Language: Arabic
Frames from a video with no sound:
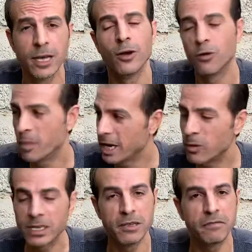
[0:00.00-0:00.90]
ومع
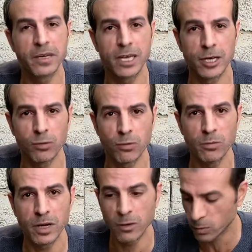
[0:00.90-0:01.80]
الوقت نفكك
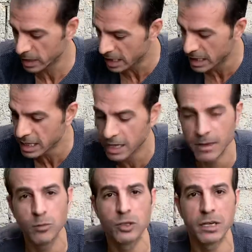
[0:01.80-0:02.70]
التربه ونخليها
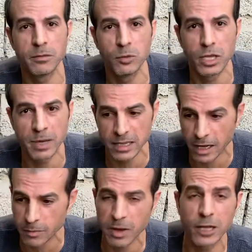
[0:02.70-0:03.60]
متباعده
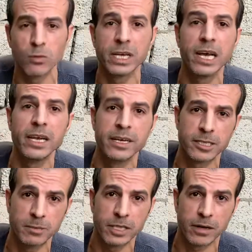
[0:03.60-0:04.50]
عن بعض ونقلل
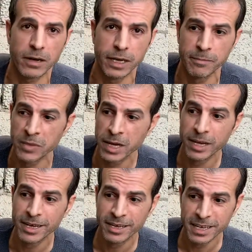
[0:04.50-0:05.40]
نسبه الري
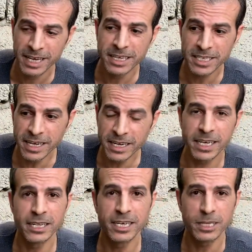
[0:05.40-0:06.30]
اذا
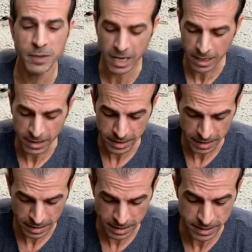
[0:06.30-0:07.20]
كده يا جماعه
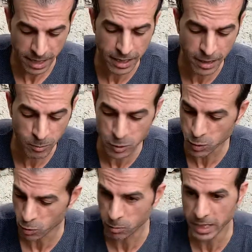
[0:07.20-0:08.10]
آه، زرعنا
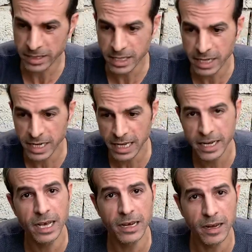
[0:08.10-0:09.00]
البذور وبعد كده
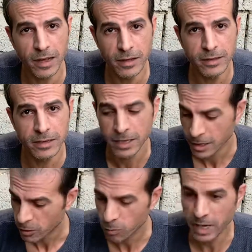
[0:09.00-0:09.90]
نقلناها للارض
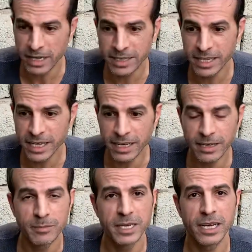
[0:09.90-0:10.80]
وبعد كده
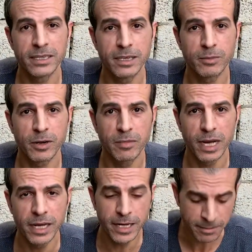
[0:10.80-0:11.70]
بدات تكبر
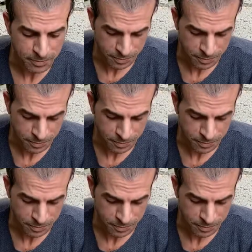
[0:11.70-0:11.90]
معانا